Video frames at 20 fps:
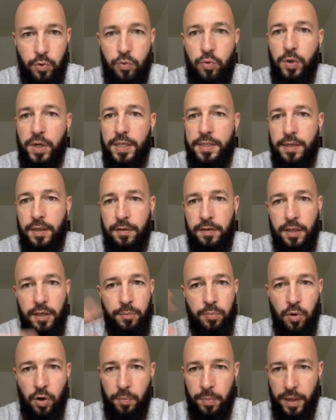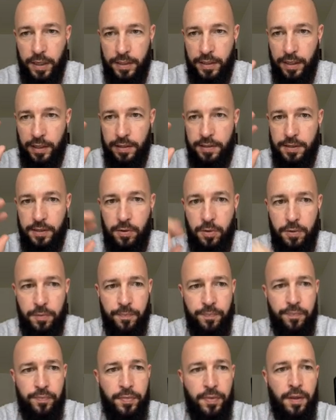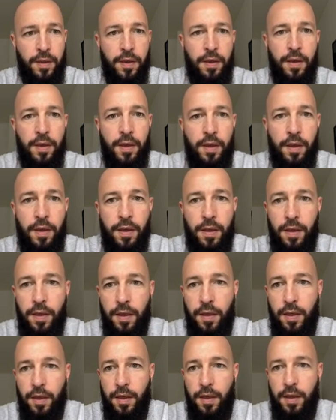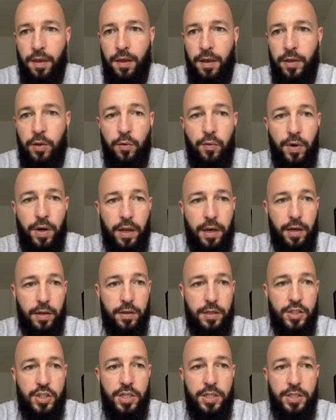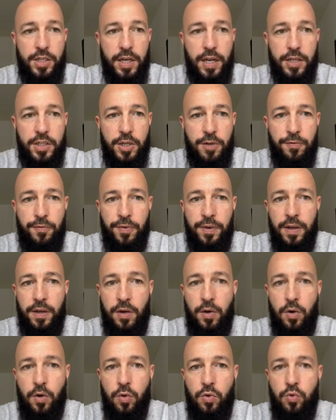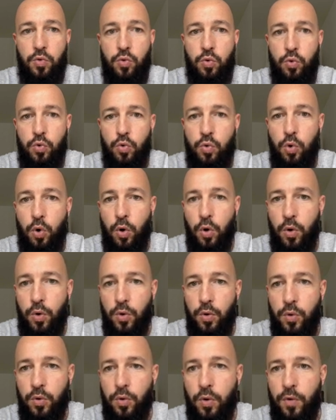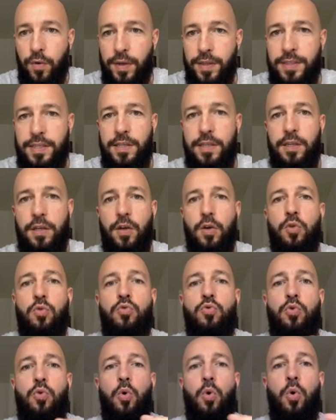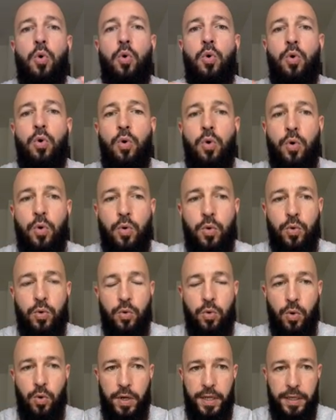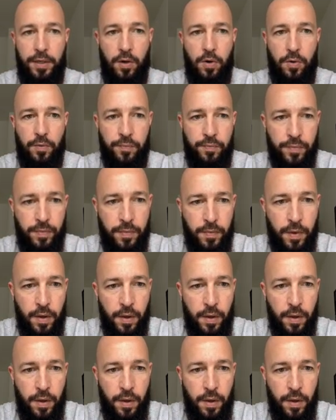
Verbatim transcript: tout resetter pour repartir à zéro. Et donc voilà, là j'ai fait le tour, on va dire, du haut de l'écran.